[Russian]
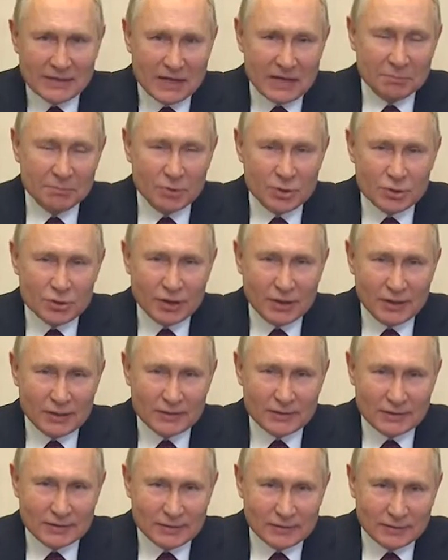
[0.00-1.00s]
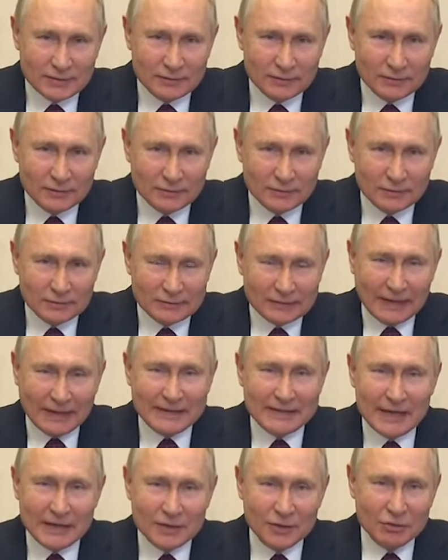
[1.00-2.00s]
и поджогами. В
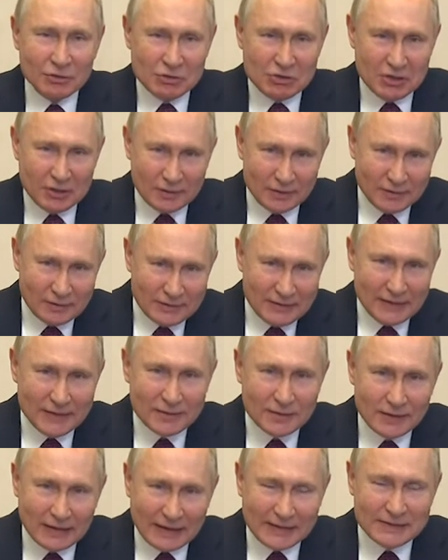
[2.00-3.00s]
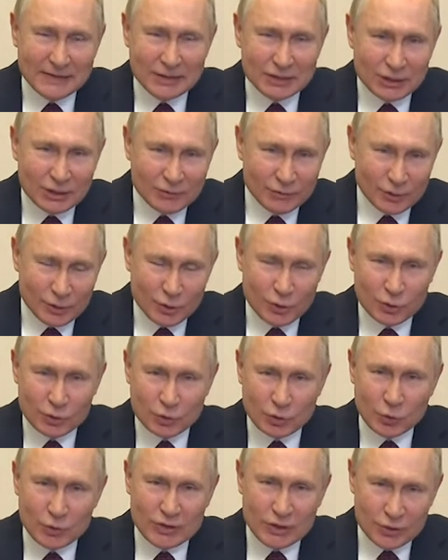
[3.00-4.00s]
Канаде водители
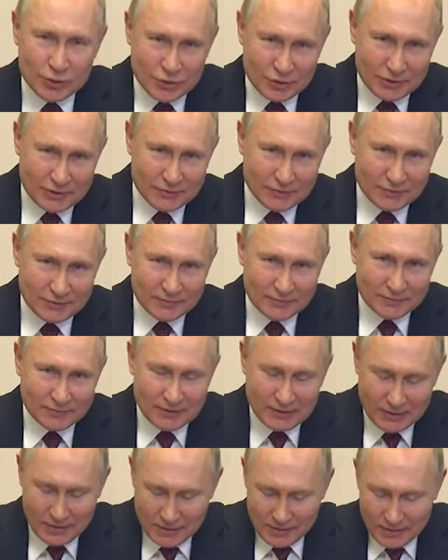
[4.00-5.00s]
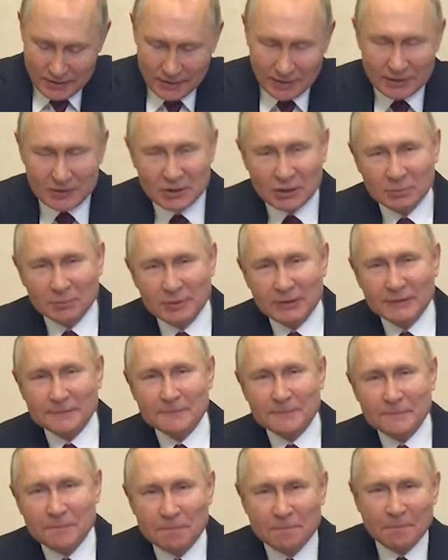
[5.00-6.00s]
грузовиков парализовали почти всю
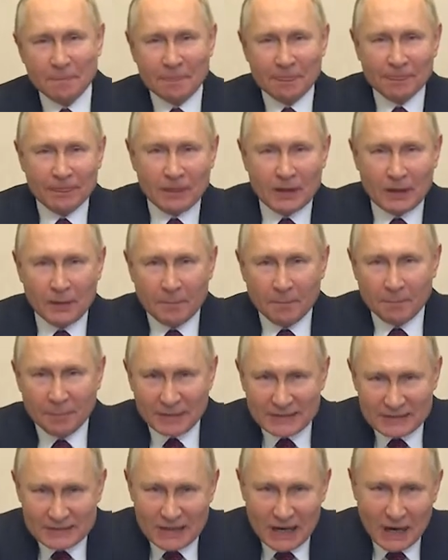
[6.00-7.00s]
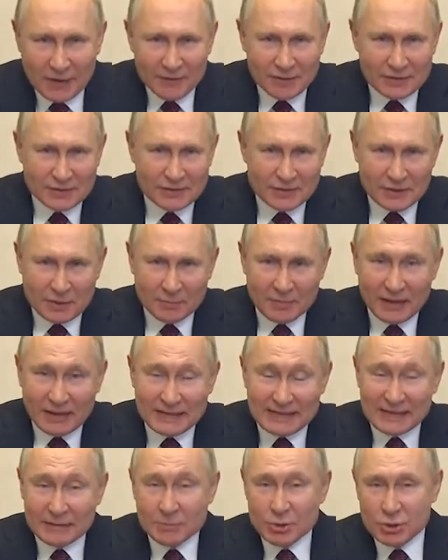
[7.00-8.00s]
страну. Путин, в принципе,
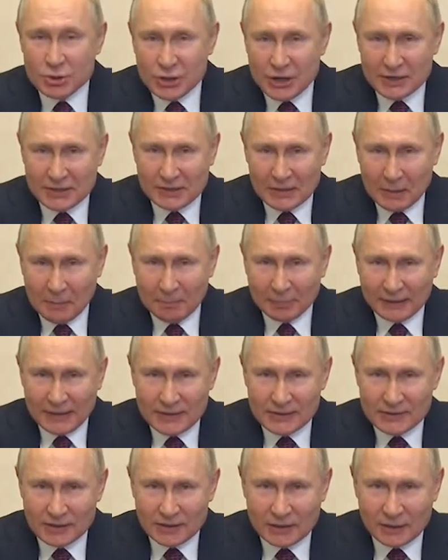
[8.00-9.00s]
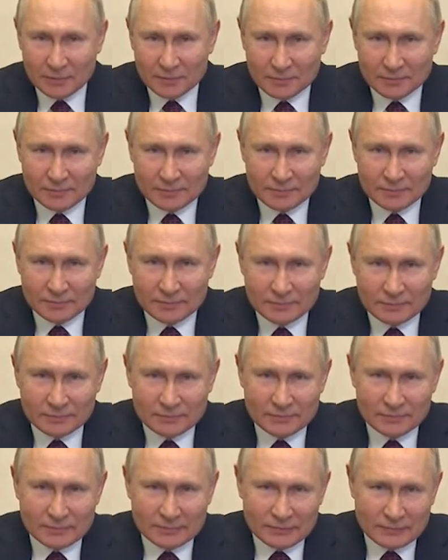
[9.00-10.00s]
на совершенно ровном месте
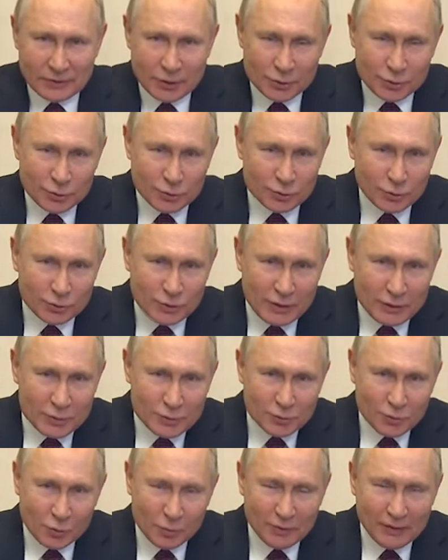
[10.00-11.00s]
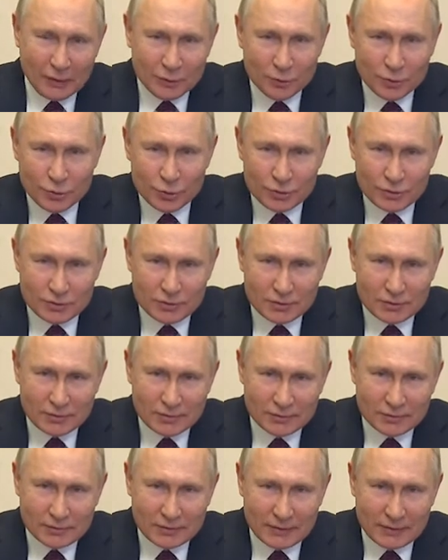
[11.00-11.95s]
создал этот украинский кризис.